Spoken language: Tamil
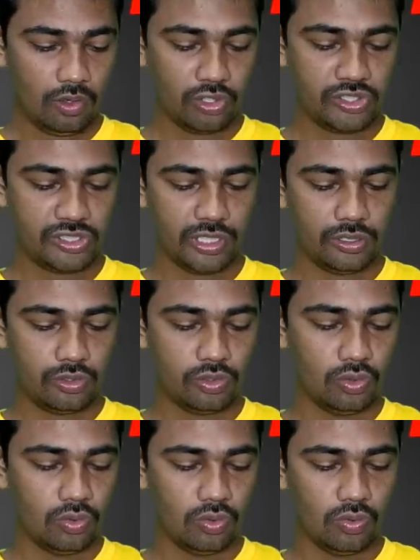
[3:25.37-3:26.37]
கொஸ்டின்
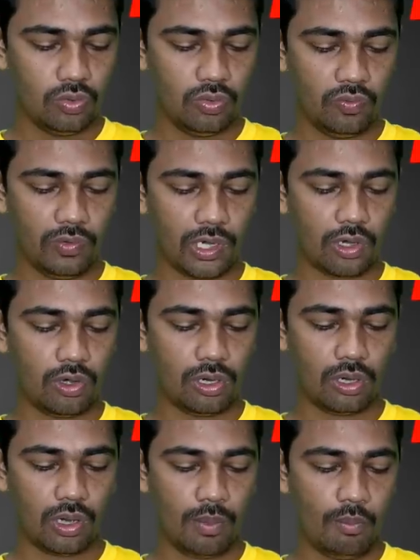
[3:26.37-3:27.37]
டூ ஒர்க்
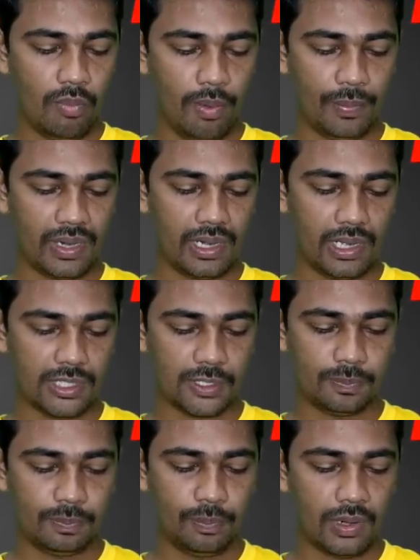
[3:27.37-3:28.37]
அவுட் ரொம்ப பண்ணா
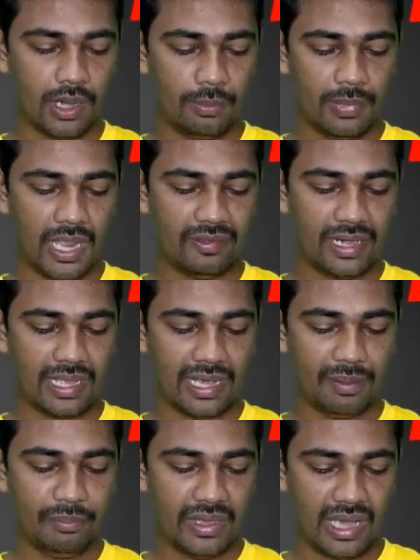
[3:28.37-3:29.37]
ஸ்பெர்ம் லெவல்
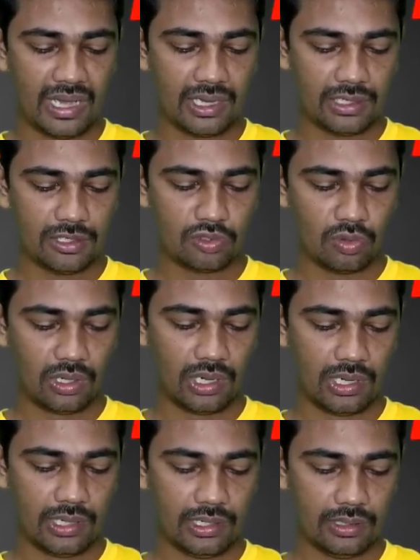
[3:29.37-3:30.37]
கம்மியாக ஆகுது
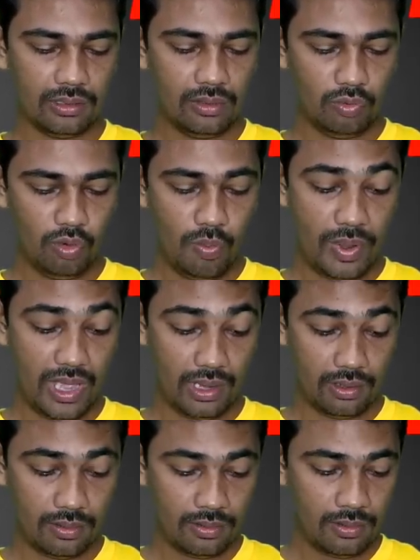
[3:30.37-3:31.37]
சொல்றாங்க உண்மையா
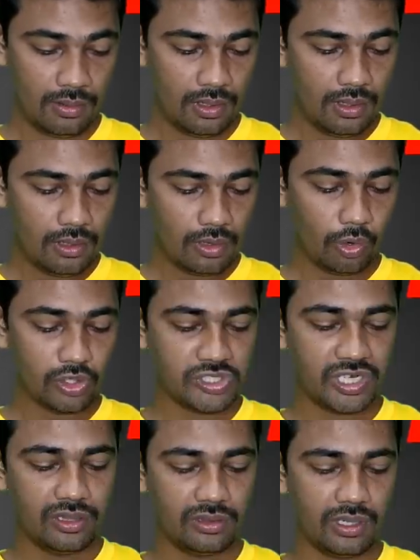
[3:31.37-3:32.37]

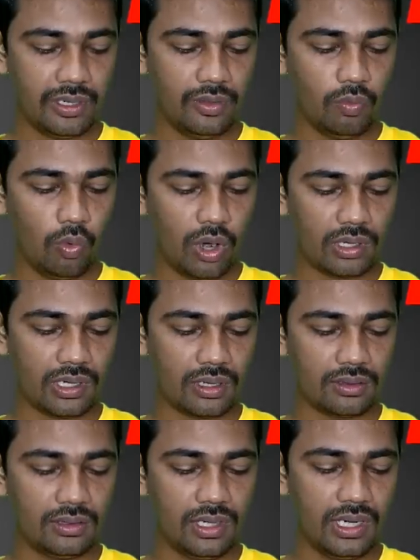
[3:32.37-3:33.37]
கொஸ்டின் த்ரீ
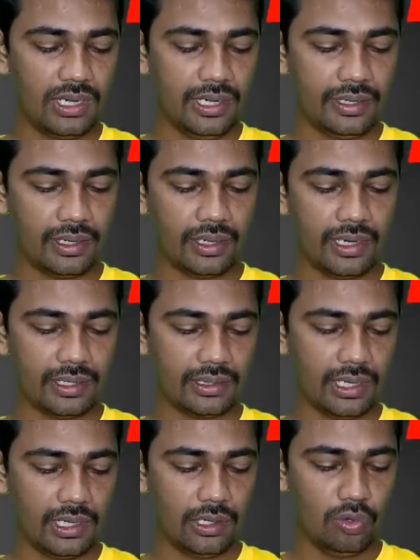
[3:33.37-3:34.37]
வாட்டர் த்ரீ லிட்டர்
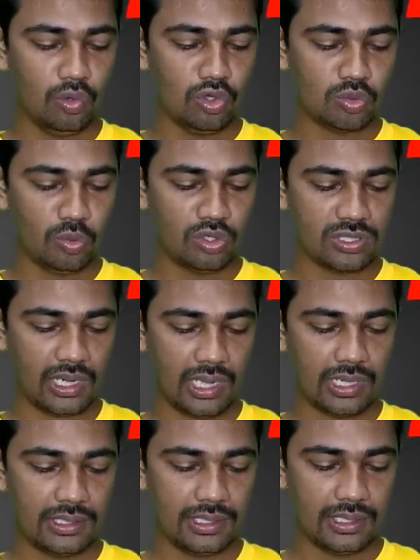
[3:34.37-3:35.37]
எடுத்தா லூஸ் மோஷன்
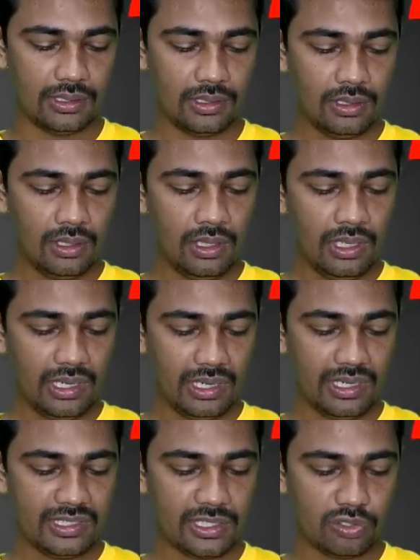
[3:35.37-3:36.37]
ஆகுது
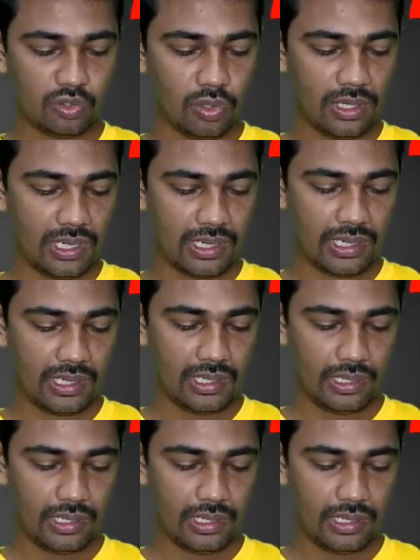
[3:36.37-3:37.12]
ரீசன் சொல்லுங்க அண்ணா